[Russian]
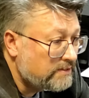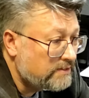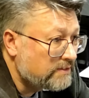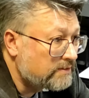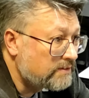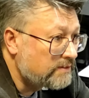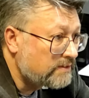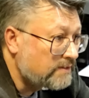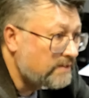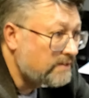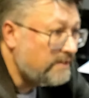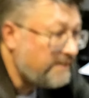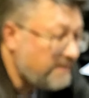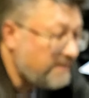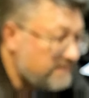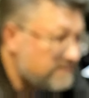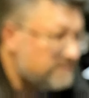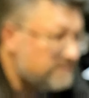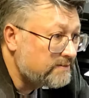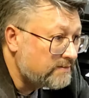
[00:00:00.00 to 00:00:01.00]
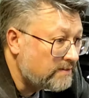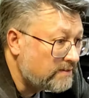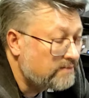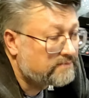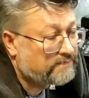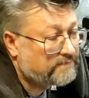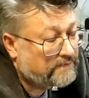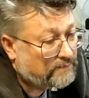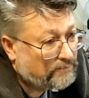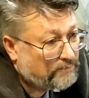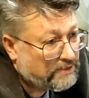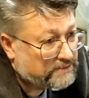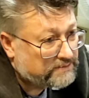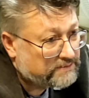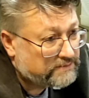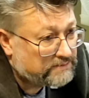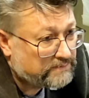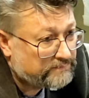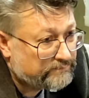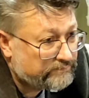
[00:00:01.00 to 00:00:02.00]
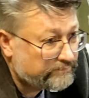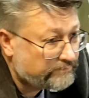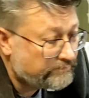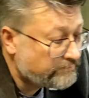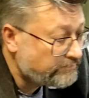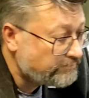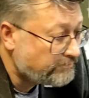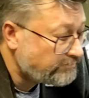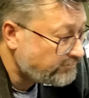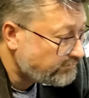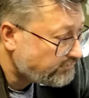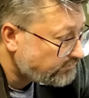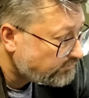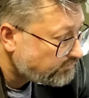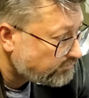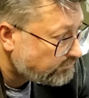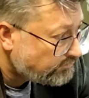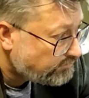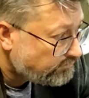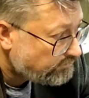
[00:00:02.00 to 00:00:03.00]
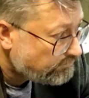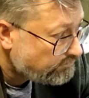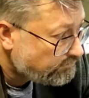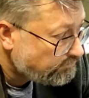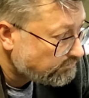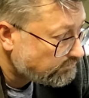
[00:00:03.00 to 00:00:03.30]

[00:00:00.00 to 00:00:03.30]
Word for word: Это кризис и трансформация. А в чем суть кризиса?